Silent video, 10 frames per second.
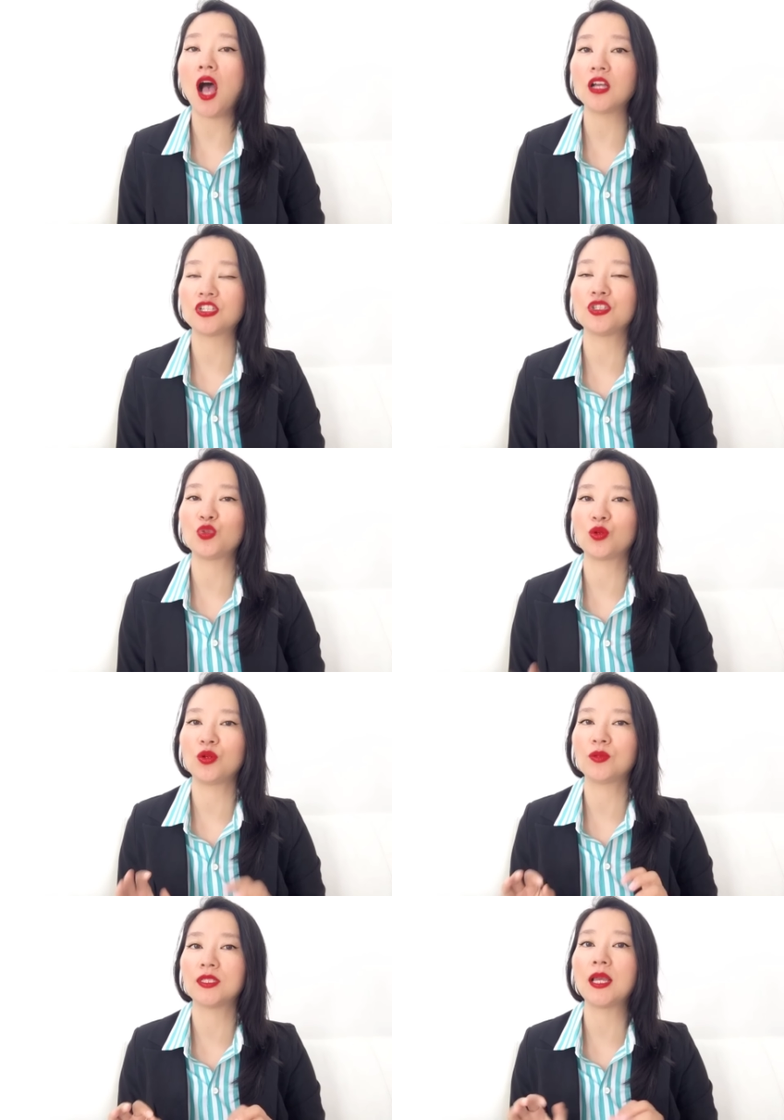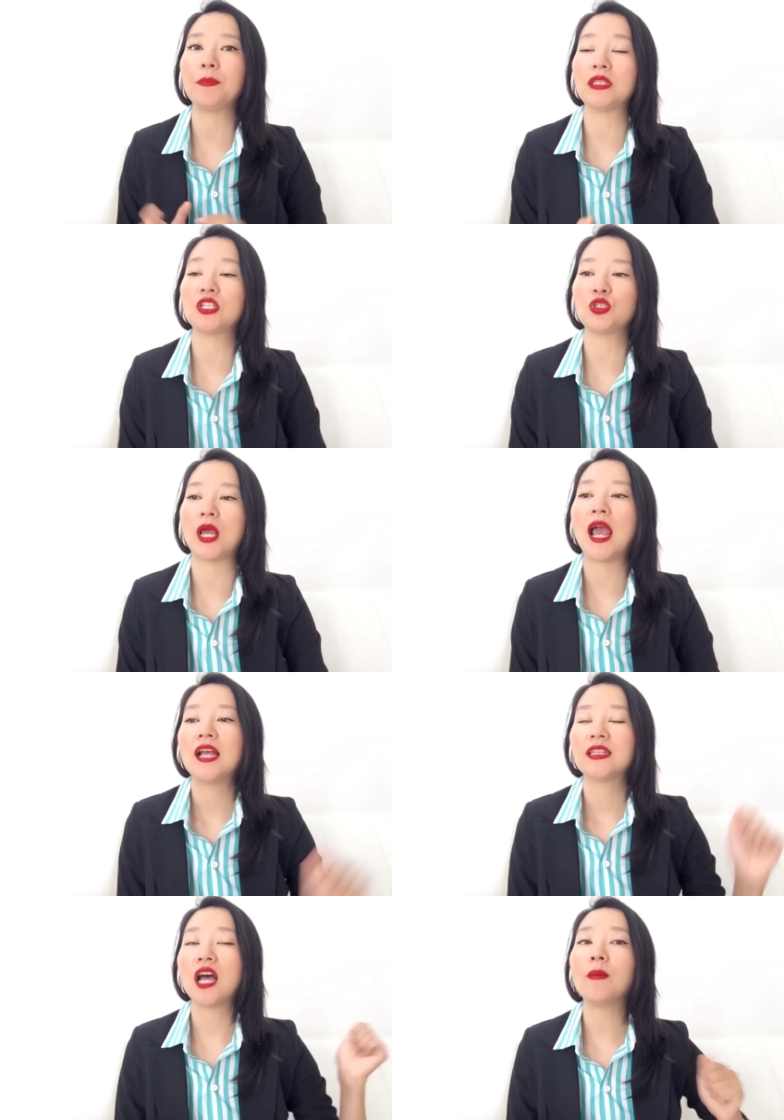二十左右的那瓶的水，
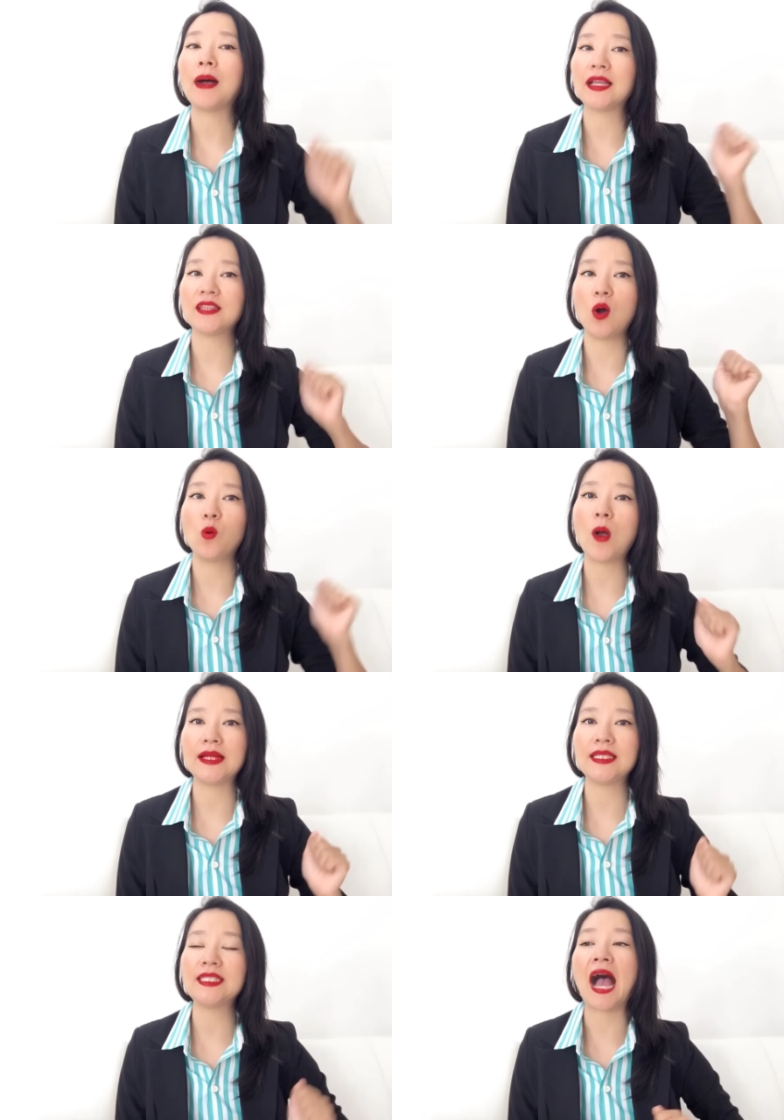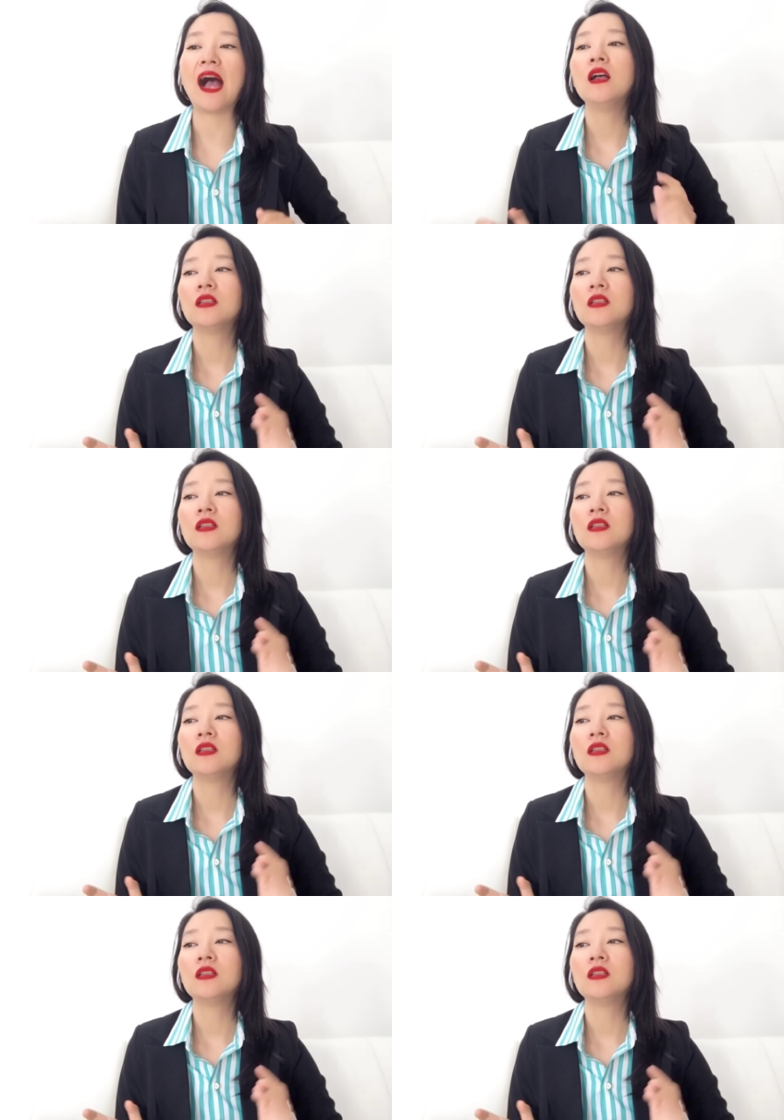然后把它摇晃一下，